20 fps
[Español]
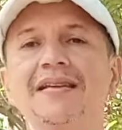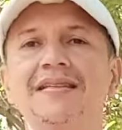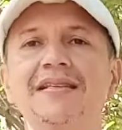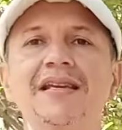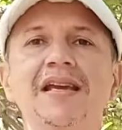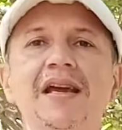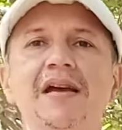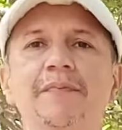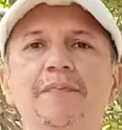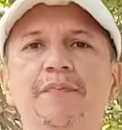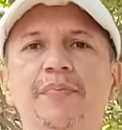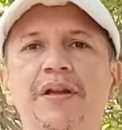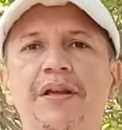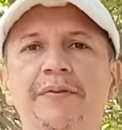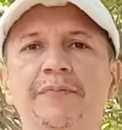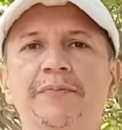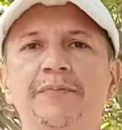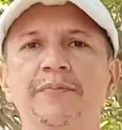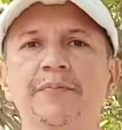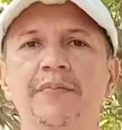siempre.
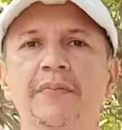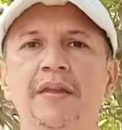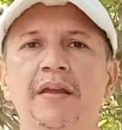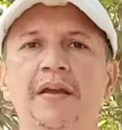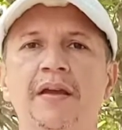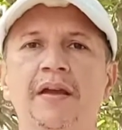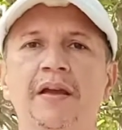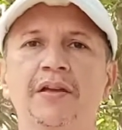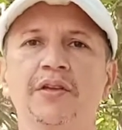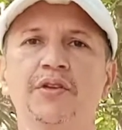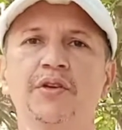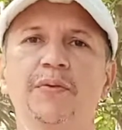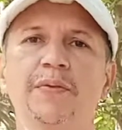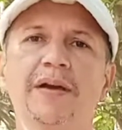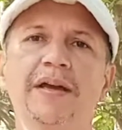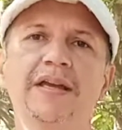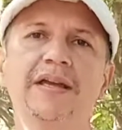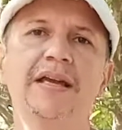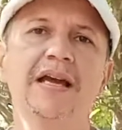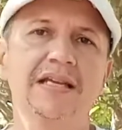Yo
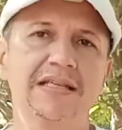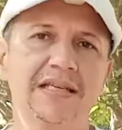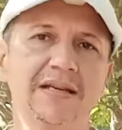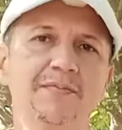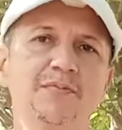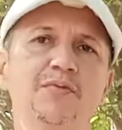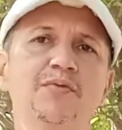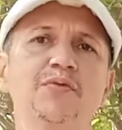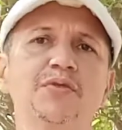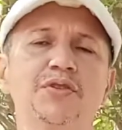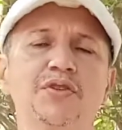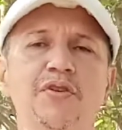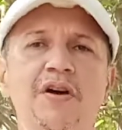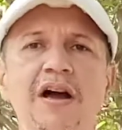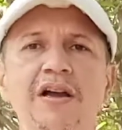veía hace muchos